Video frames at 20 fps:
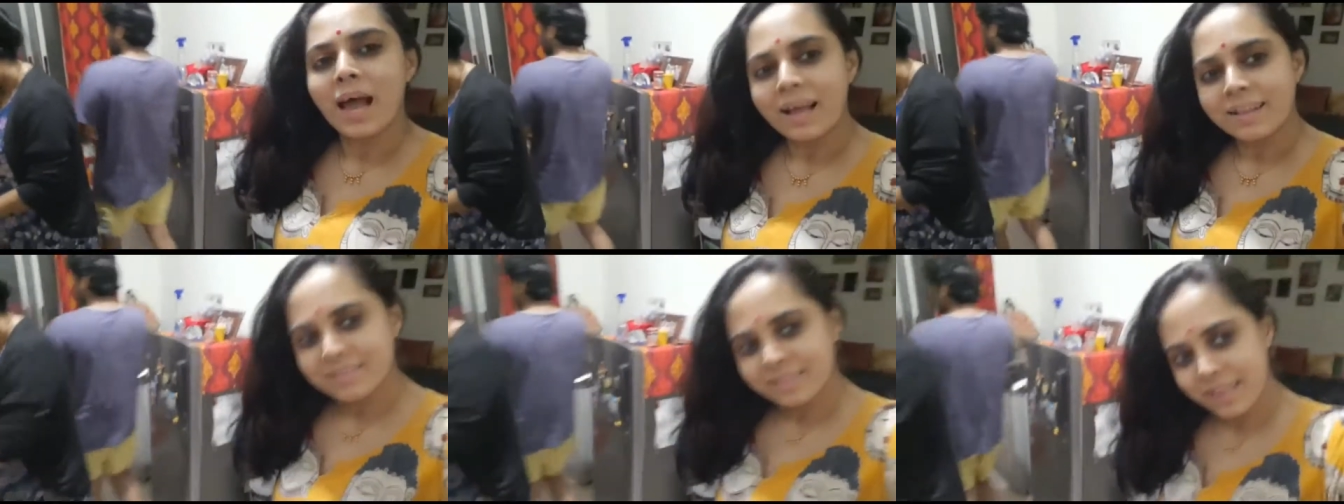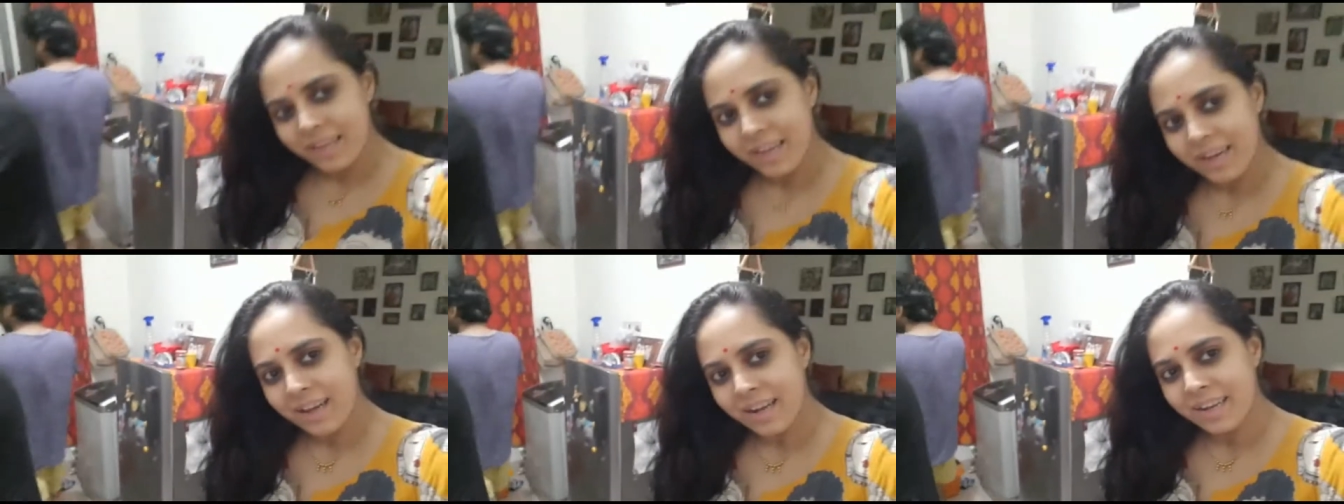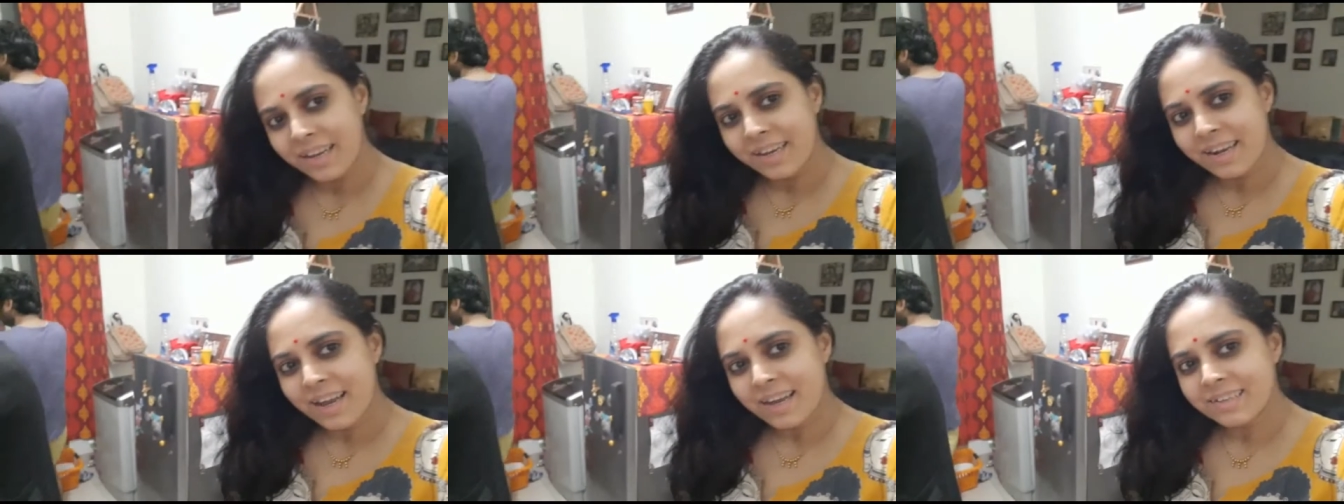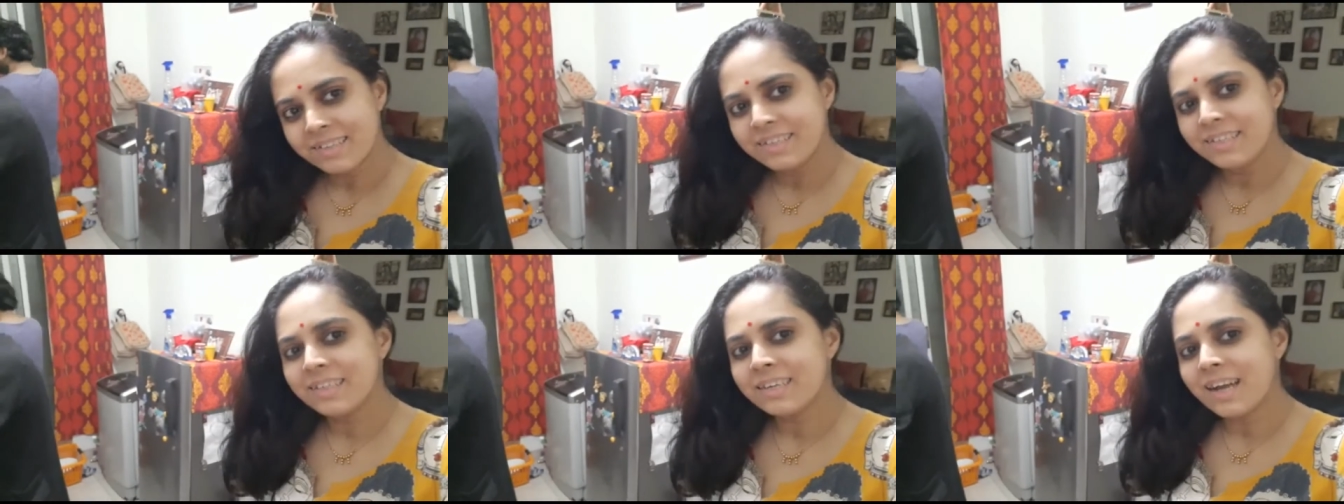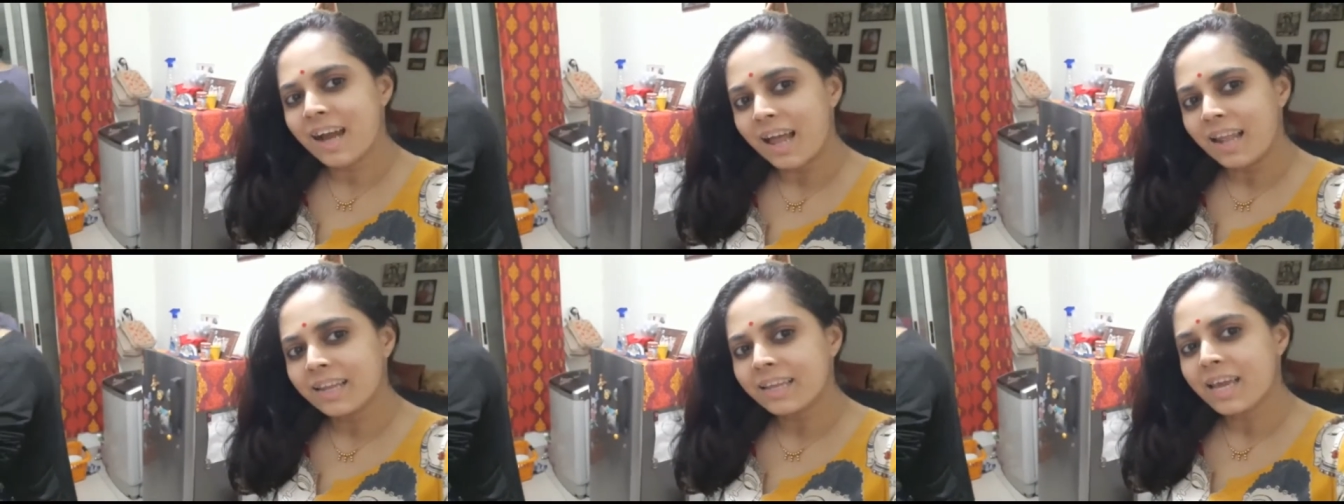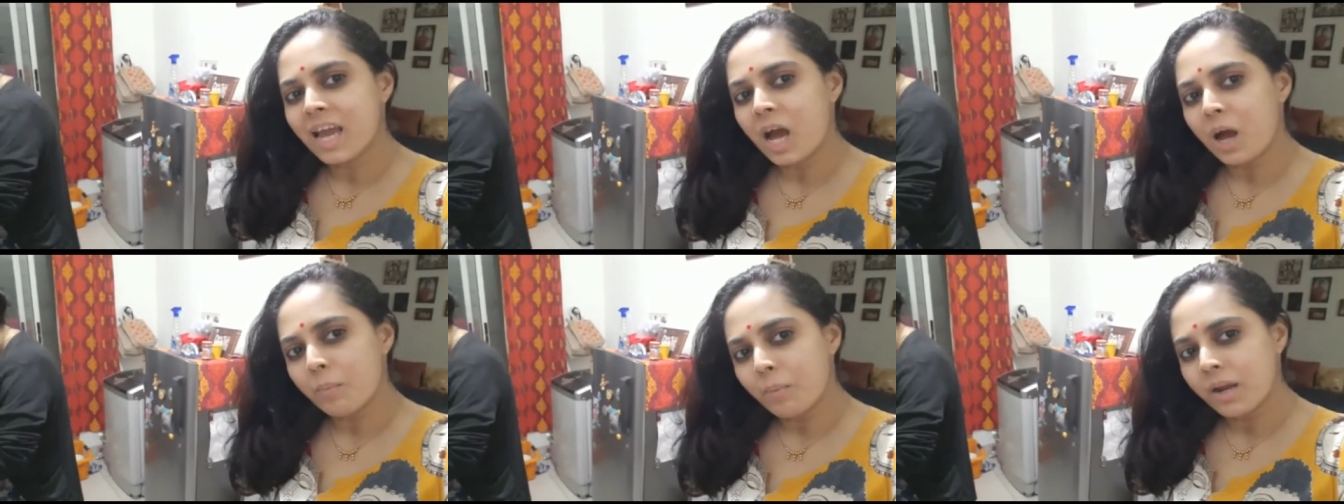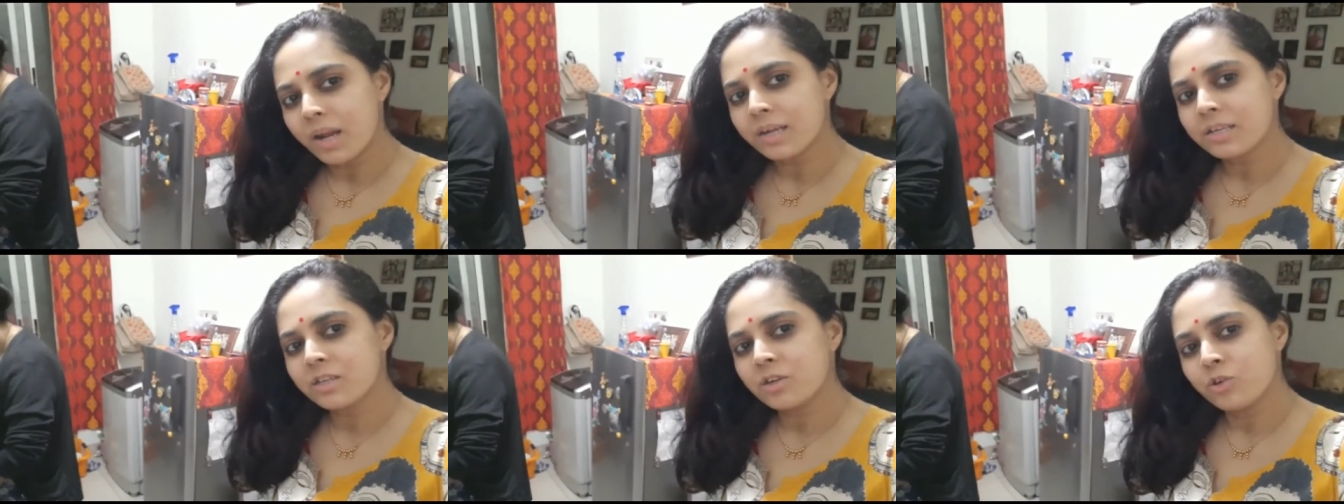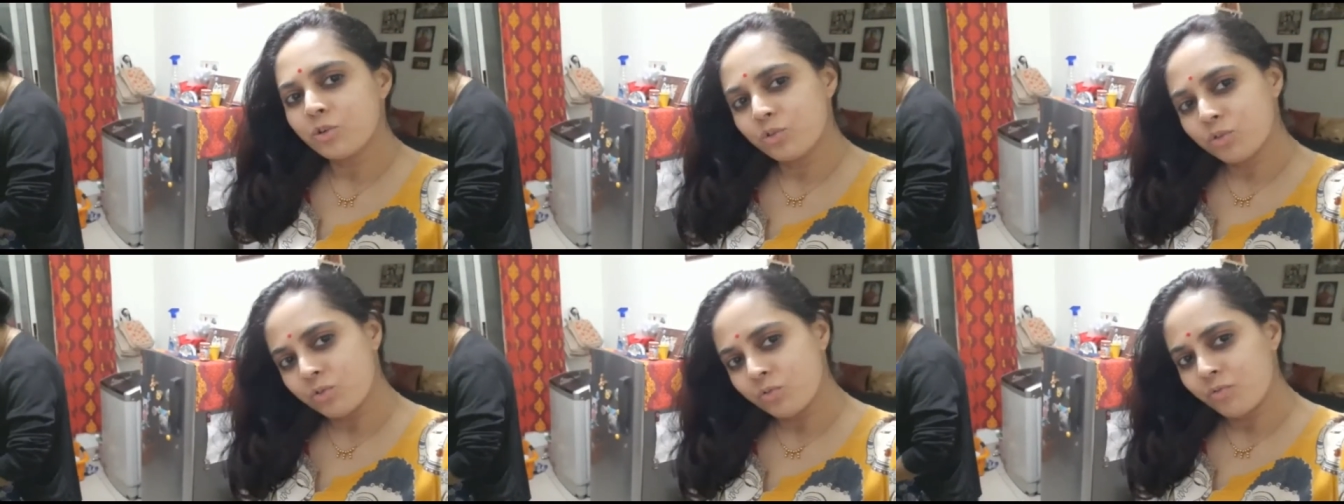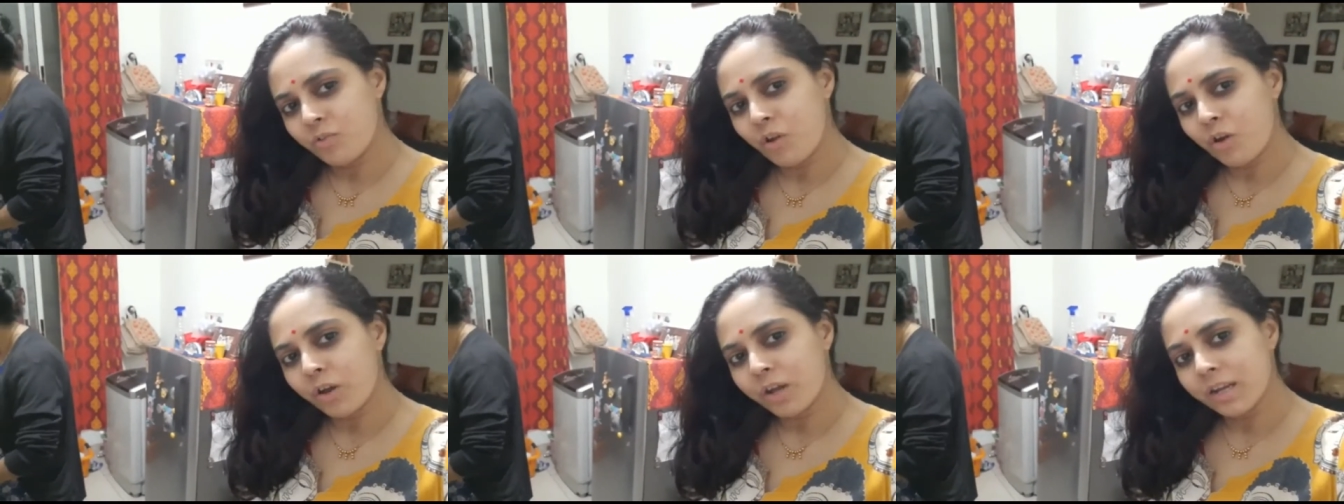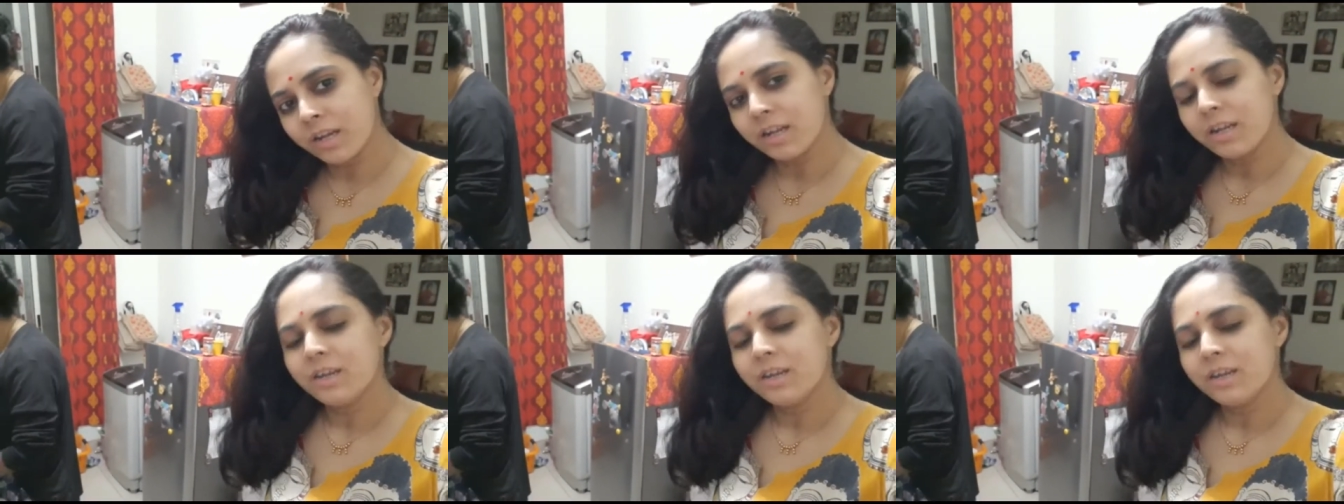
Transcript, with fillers: আজকে এখানেই রাখছি কালকে আবার একটা নতুন ব্লগ